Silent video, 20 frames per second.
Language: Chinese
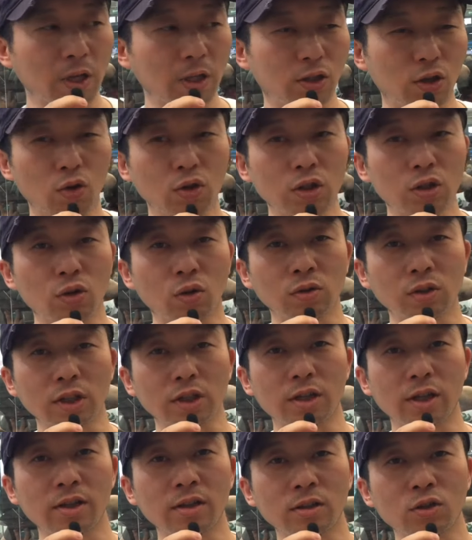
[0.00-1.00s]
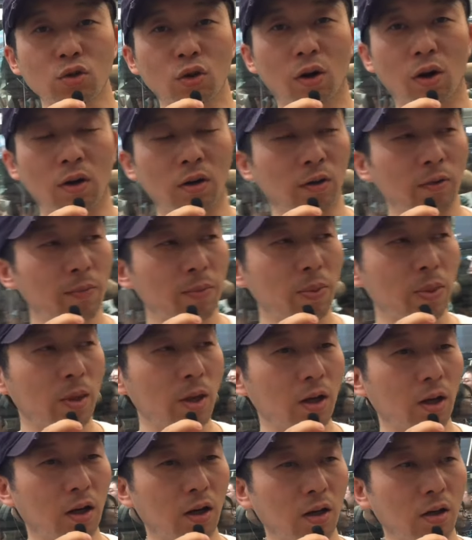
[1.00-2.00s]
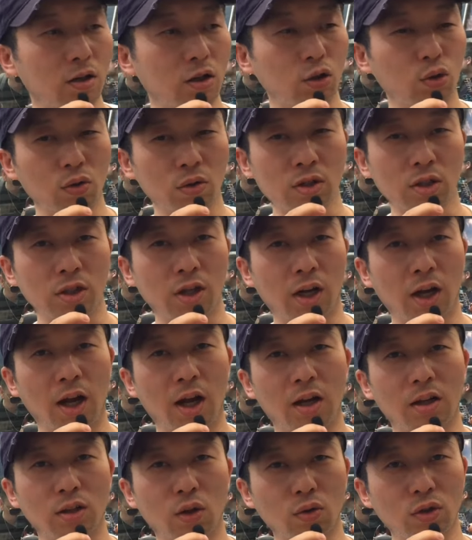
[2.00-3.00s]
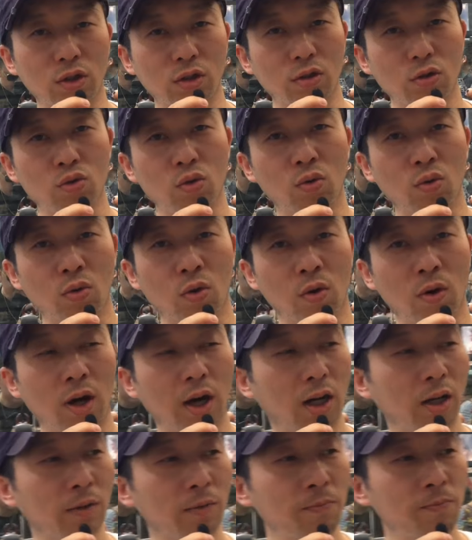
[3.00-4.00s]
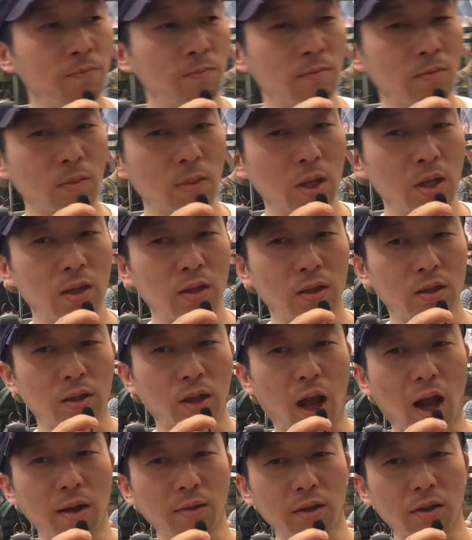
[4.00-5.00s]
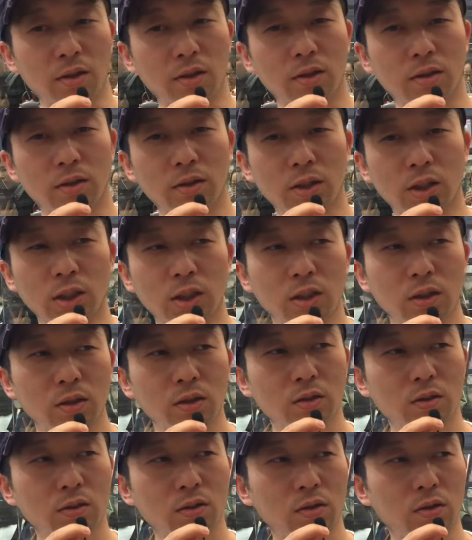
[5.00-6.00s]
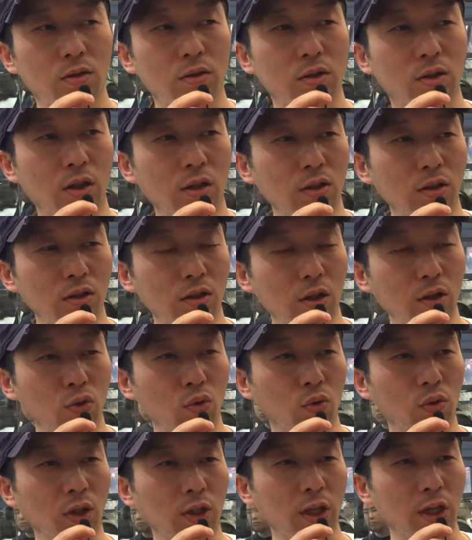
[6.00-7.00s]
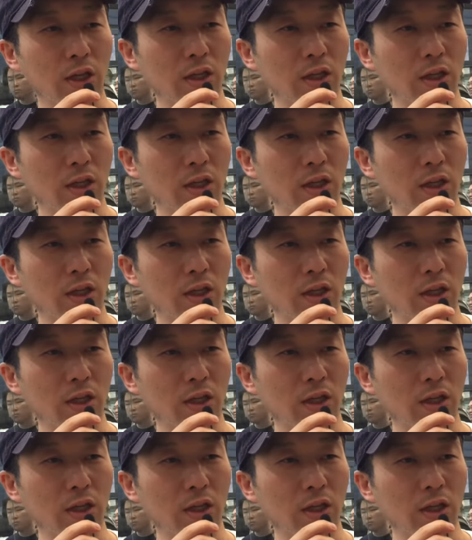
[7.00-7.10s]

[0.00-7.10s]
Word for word: 西游记》中这些英雄。 师徒四人啊，尤其是孙悟空啊，他的英雄的这